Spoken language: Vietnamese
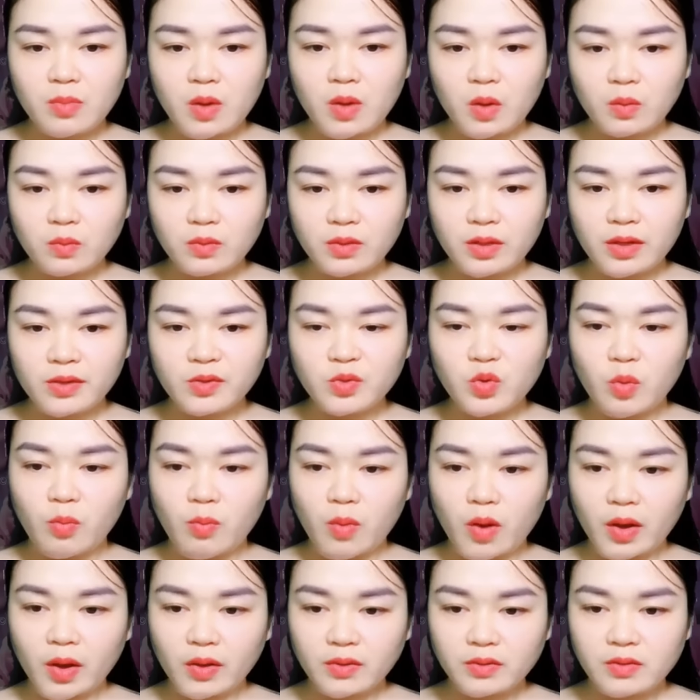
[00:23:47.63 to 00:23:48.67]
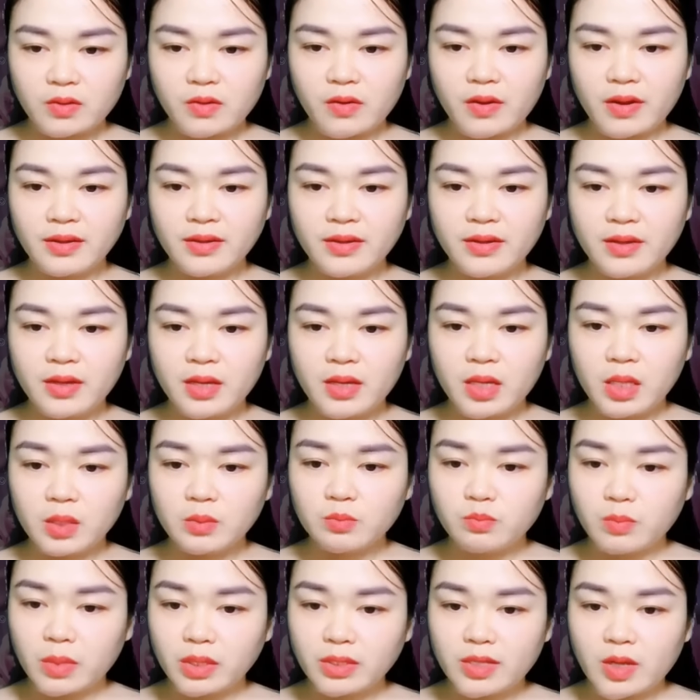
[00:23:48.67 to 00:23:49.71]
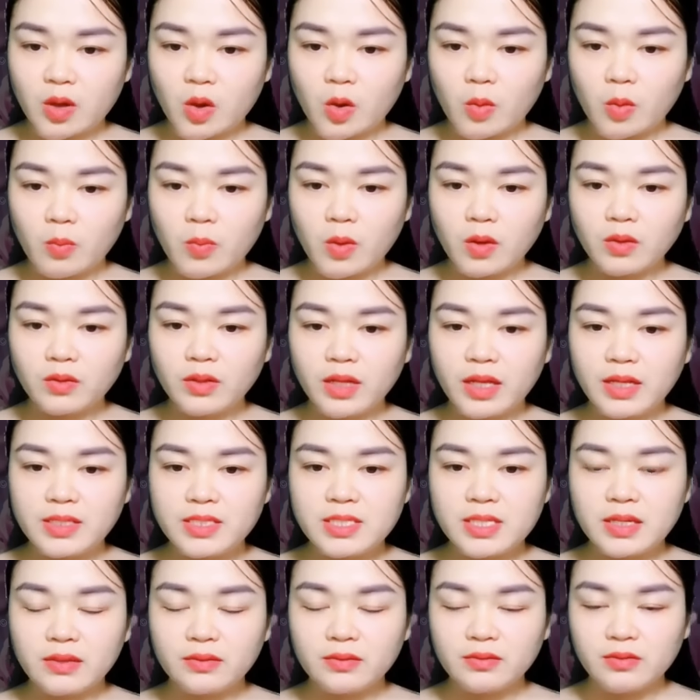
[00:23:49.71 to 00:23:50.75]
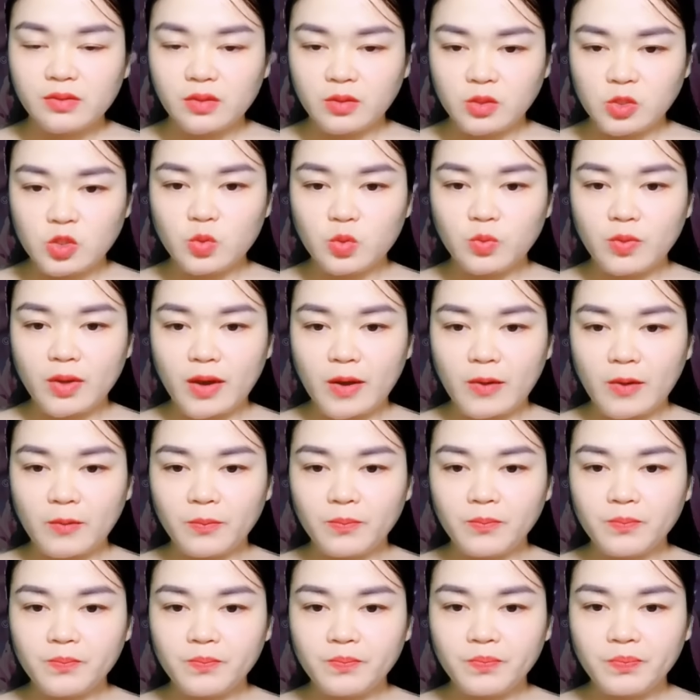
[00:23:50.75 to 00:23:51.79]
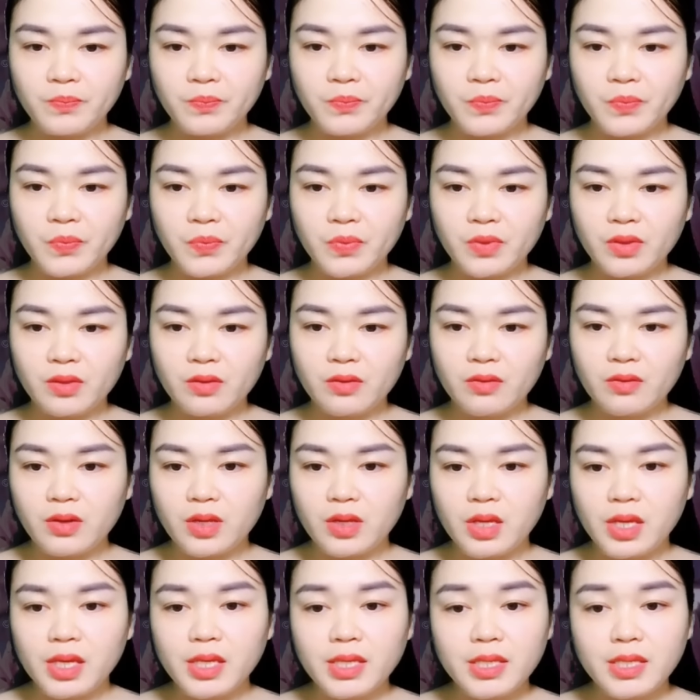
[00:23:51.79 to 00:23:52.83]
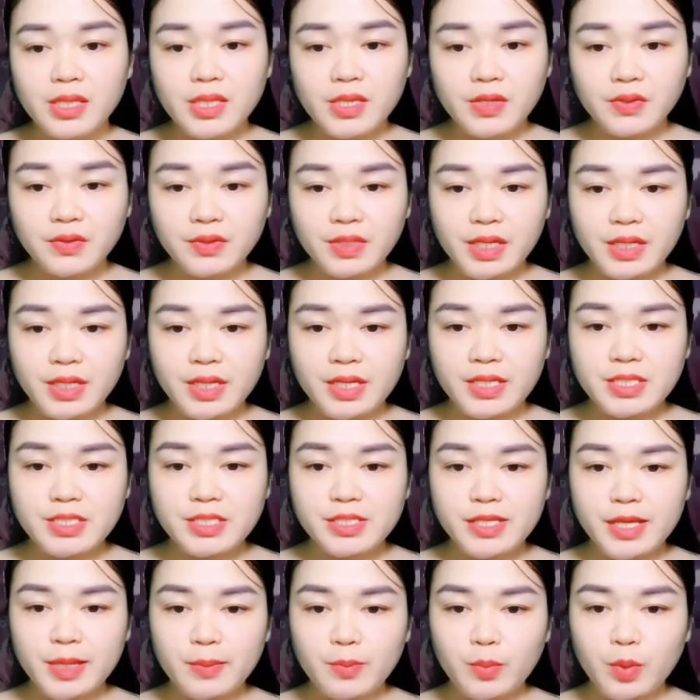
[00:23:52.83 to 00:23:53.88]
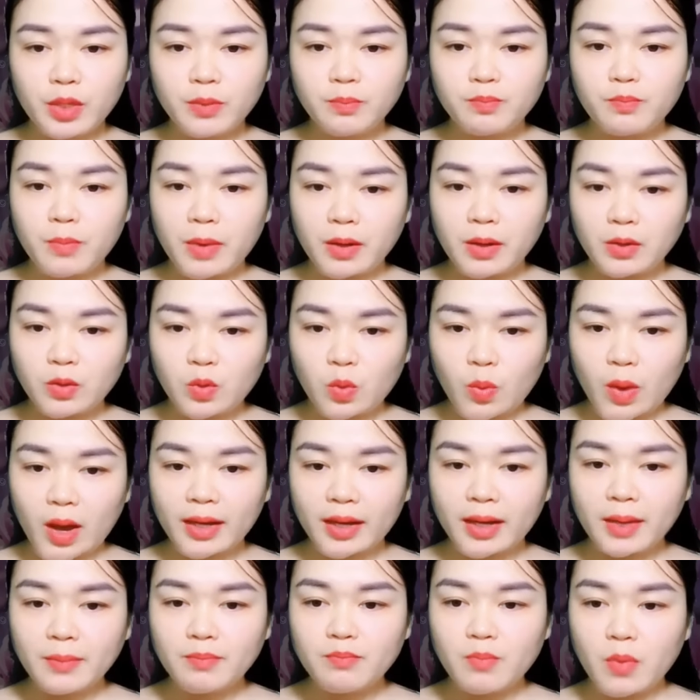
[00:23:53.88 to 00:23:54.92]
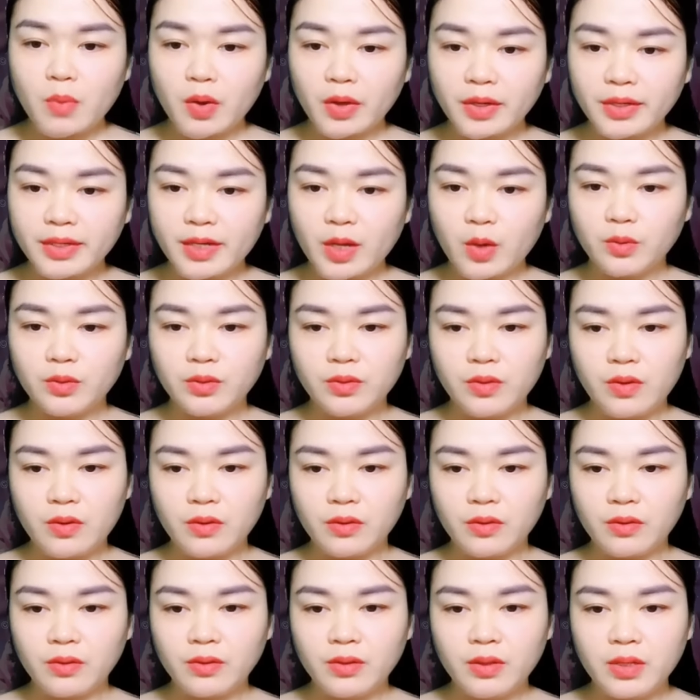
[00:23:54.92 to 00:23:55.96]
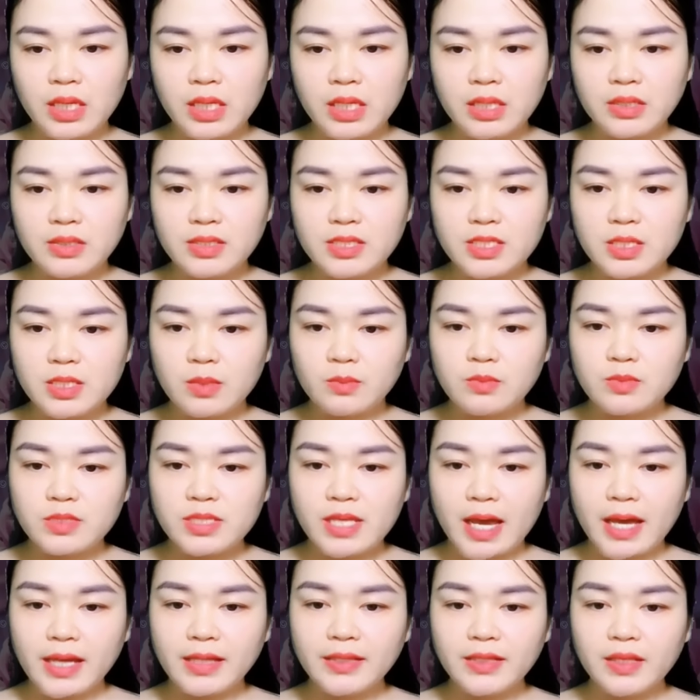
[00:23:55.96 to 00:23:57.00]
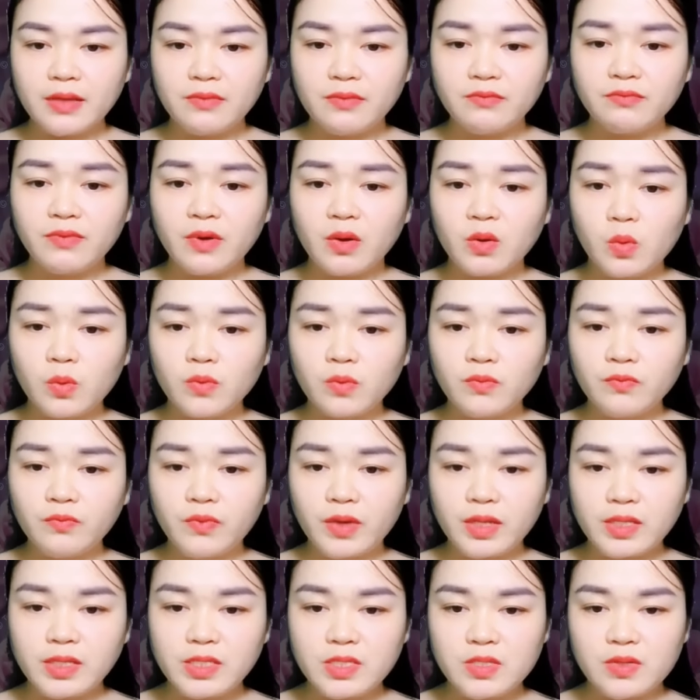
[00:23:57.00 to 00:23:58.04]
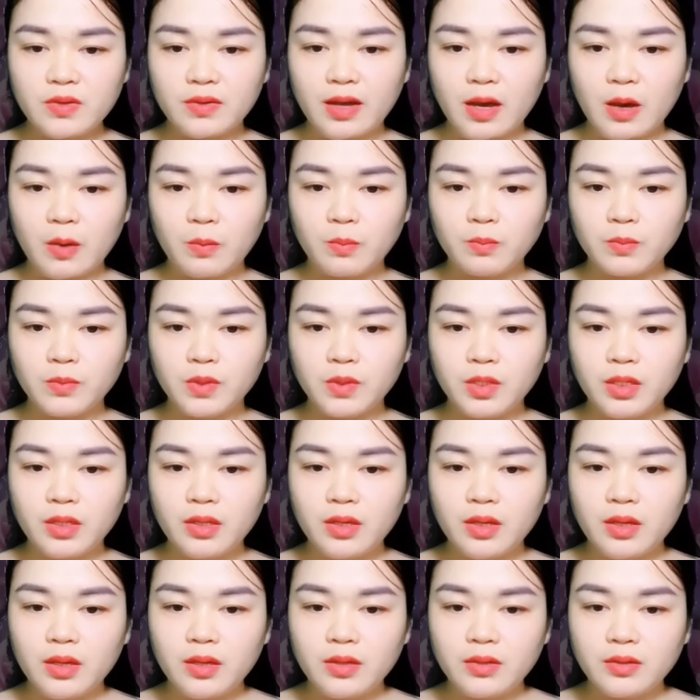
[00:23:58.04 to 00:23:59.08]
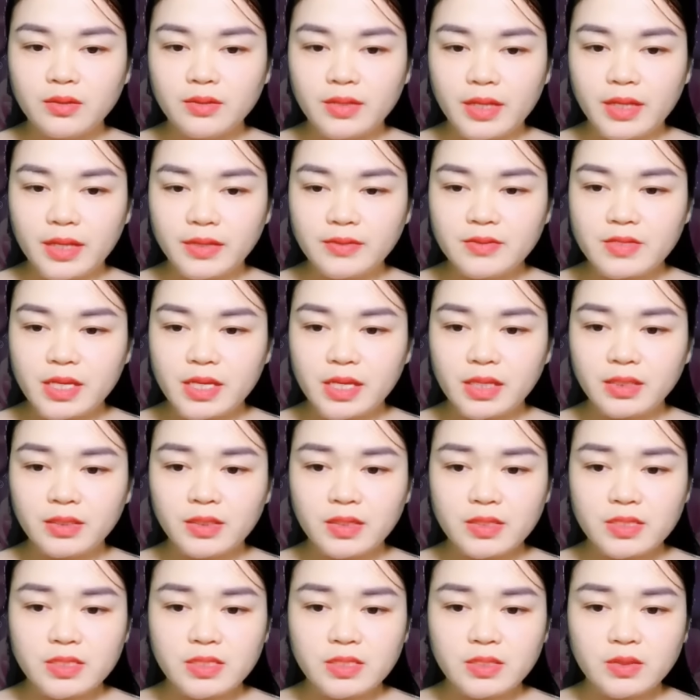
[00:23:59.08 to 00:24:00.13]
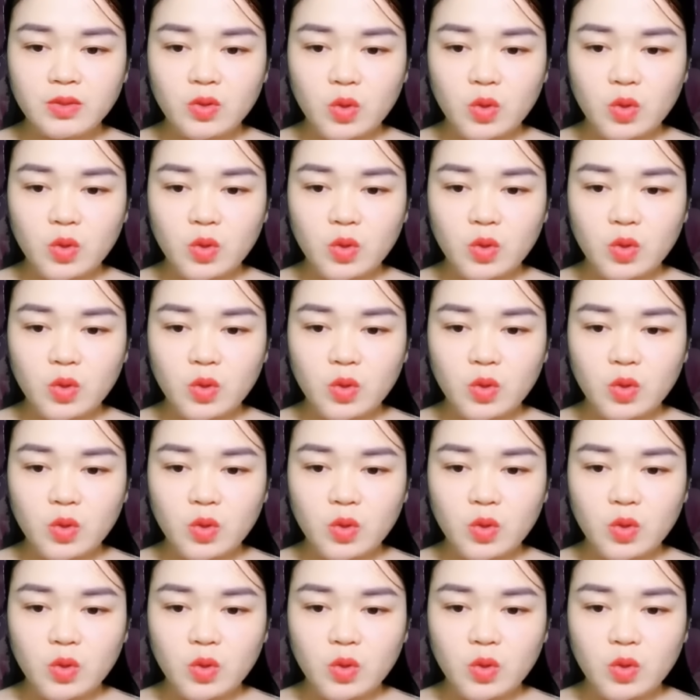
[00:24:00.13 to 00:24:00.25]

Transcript: Nhìn hai người đuổi nhau chạy tán loạn quanh lớp học, cô cảm thấy nhẹ nhõm hơn hẳn. Chính vào khoảnh khắc ấy cô đã nghĩ, bất kể sau này cô thành công thế nào, gặt hái được thành tựu to lớn ra sao, đều chỉ là cố gắng